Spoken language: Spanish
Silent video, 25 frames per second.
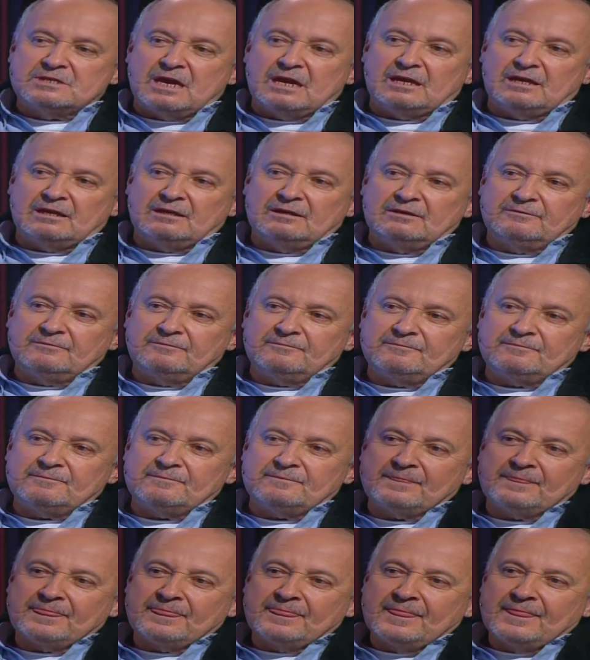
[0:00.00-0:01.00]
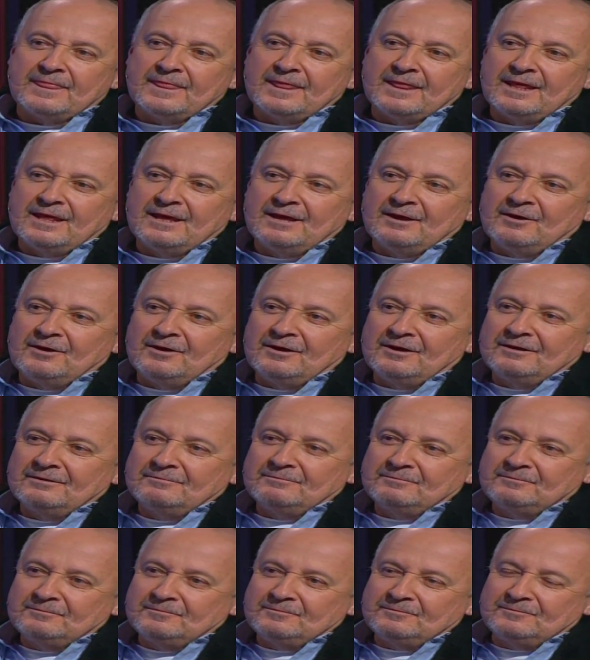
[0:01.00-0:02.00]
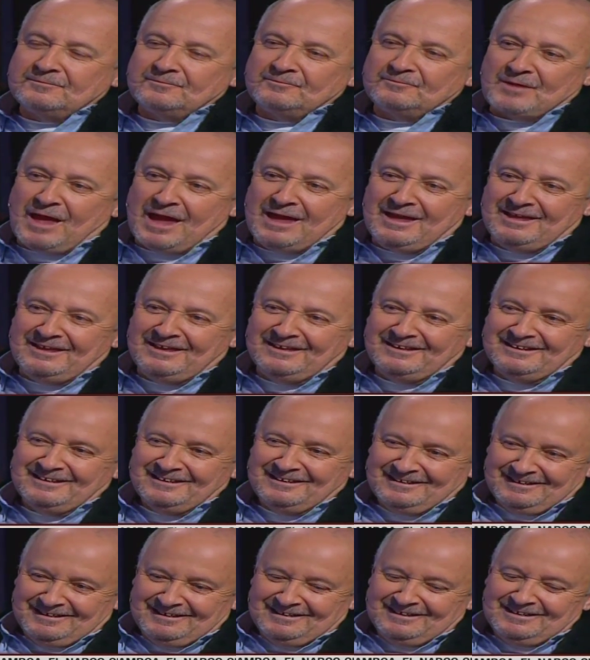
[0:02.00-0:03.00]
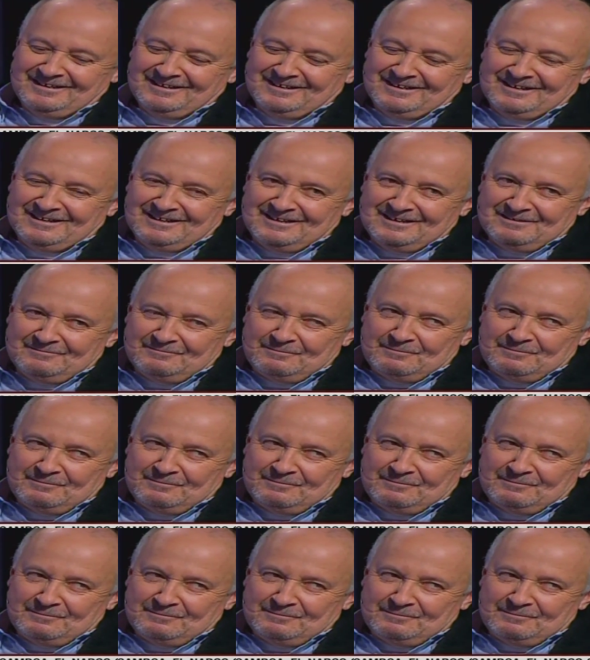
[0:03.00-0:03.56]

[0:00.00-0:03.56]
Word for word: Sí. mira. ¿Y cómo se produce el contacto, Horacio?